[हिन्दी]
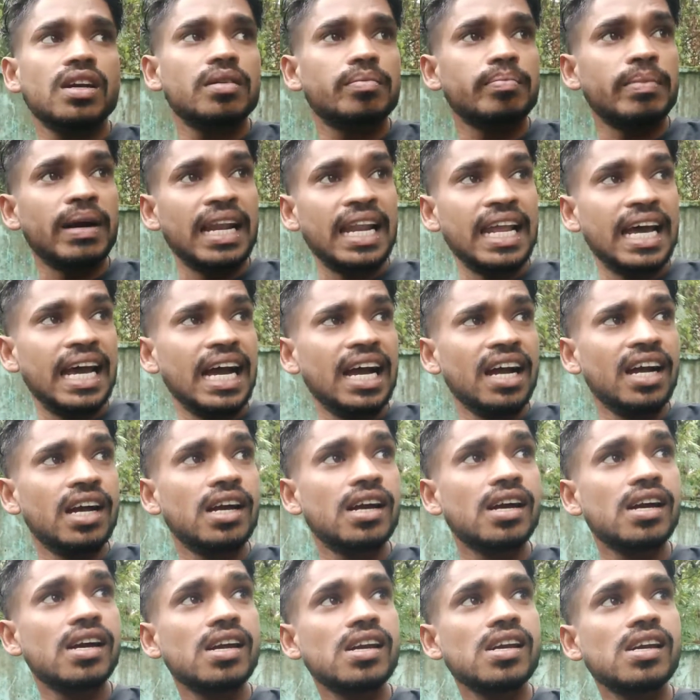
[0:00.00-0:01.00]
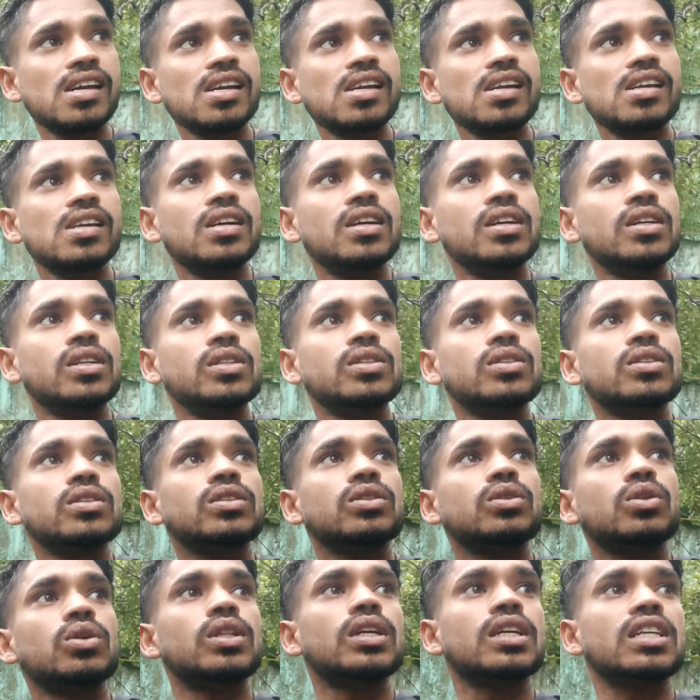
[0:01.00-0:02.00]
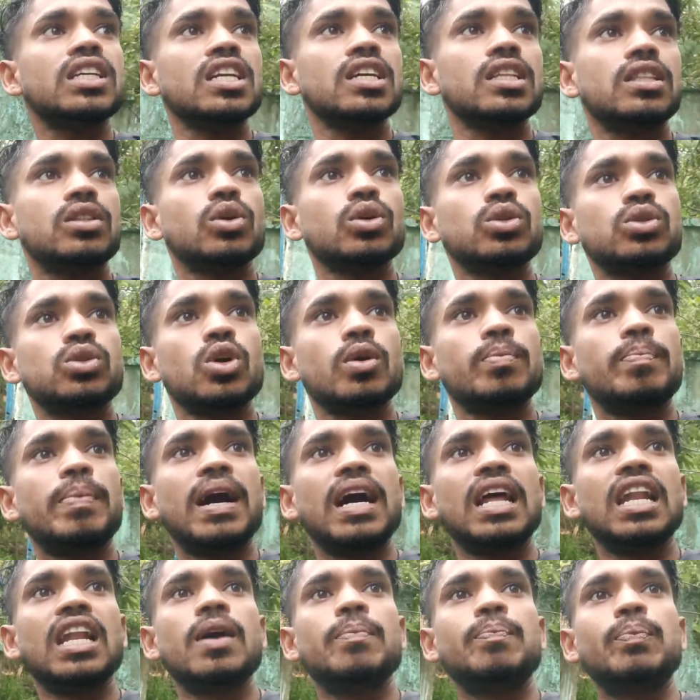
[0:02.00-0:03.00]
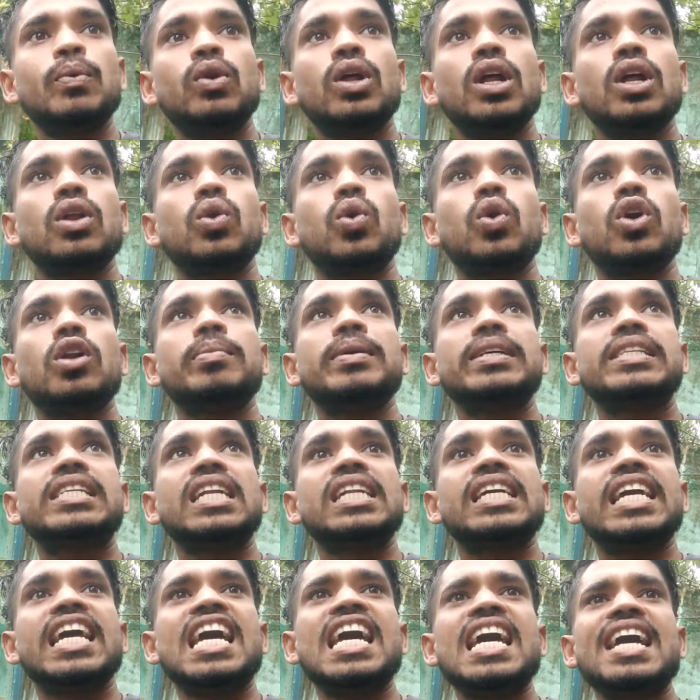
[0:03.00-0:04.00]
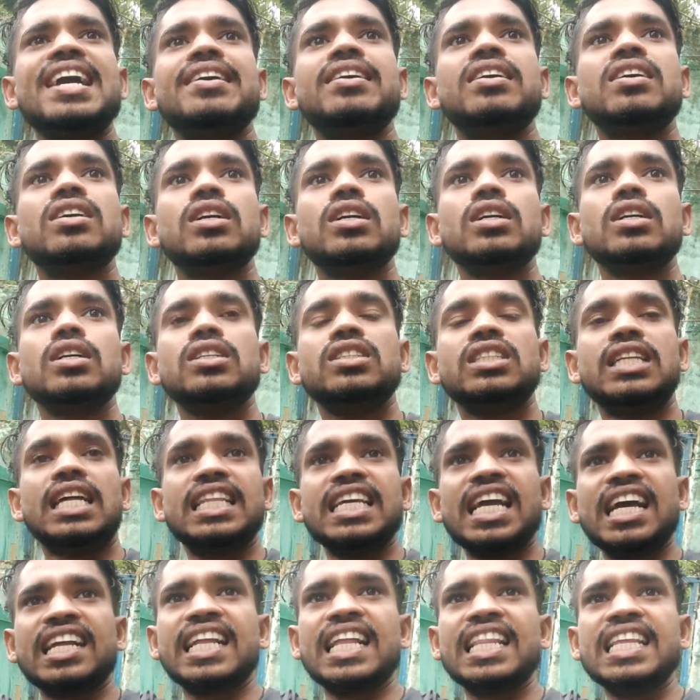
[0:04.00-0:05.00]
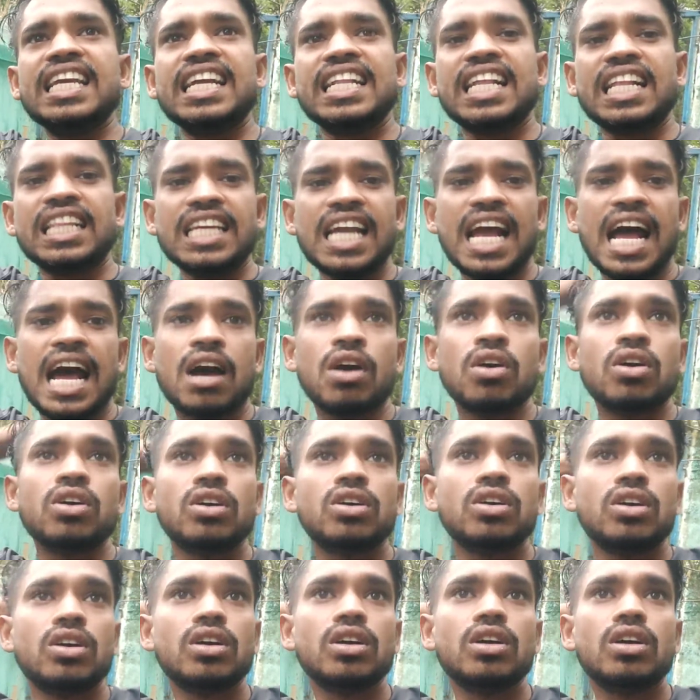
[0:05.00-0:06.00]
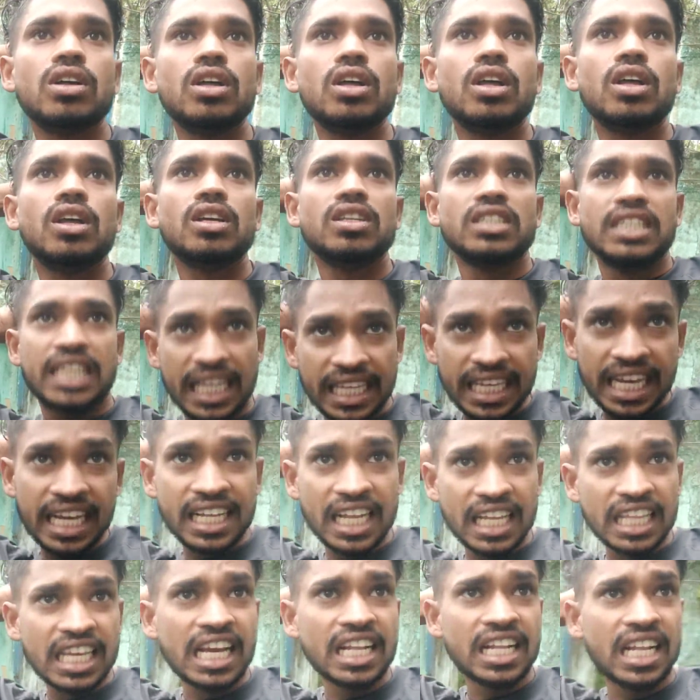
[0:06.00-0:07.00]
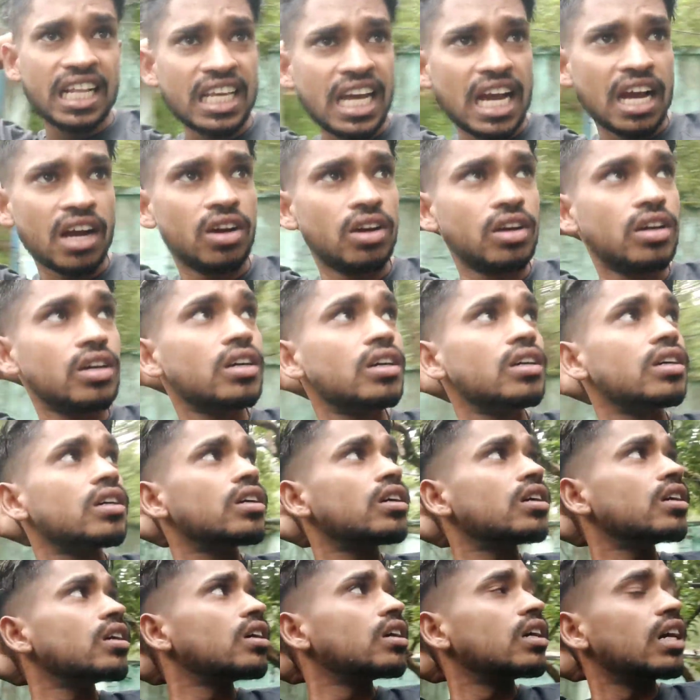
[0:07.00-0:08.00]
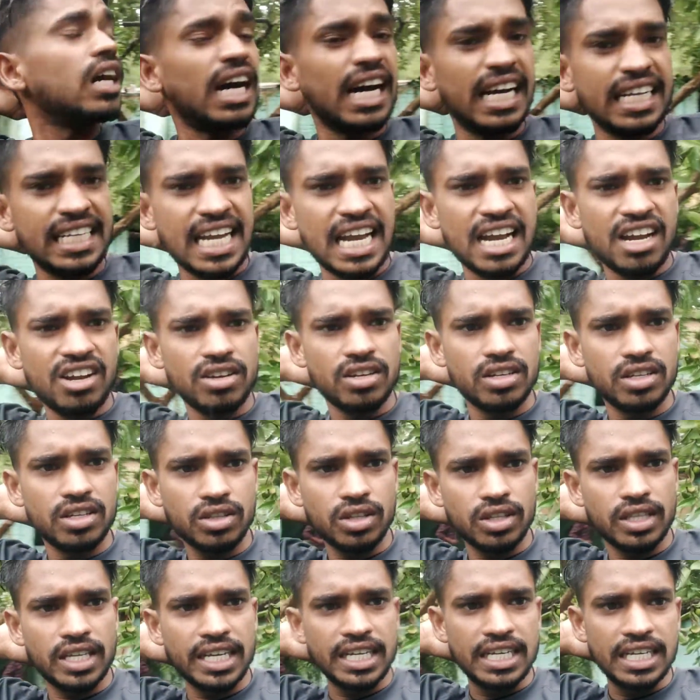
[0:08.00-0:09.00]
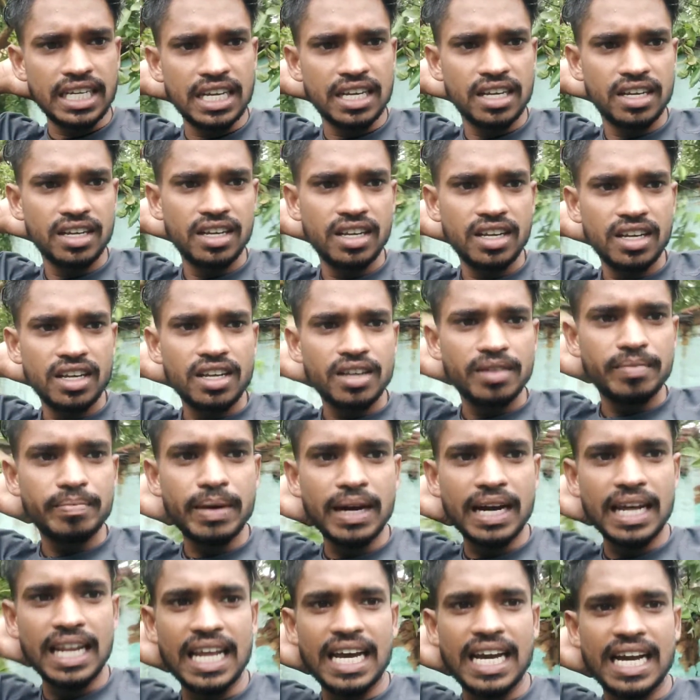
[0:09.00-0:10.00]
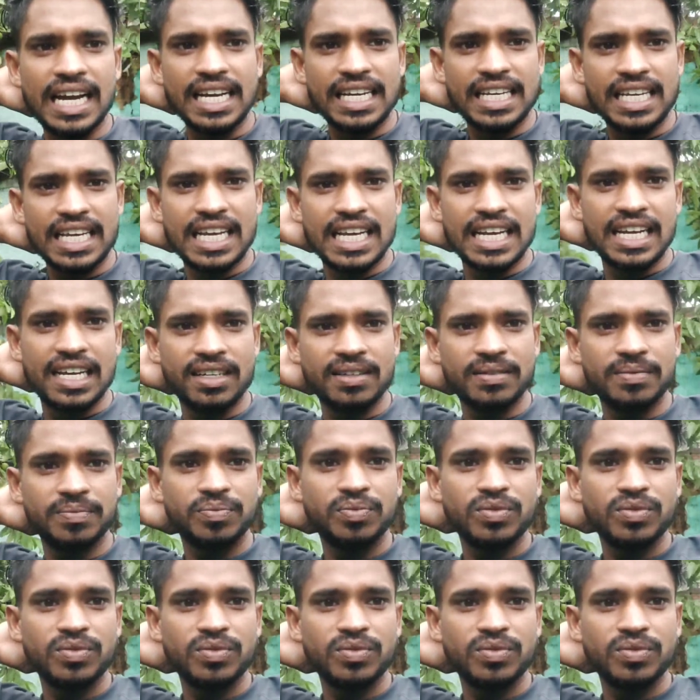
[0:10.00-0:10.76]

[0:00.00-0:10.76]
बाला तो देखिए दोस्तों बाला पूरा रोड में चल गए जल्दी आ जल्दी आ जल्दी आ जल्दी आ जल्दी आ जल्दी आ जा तो देखिए बाला आ गया है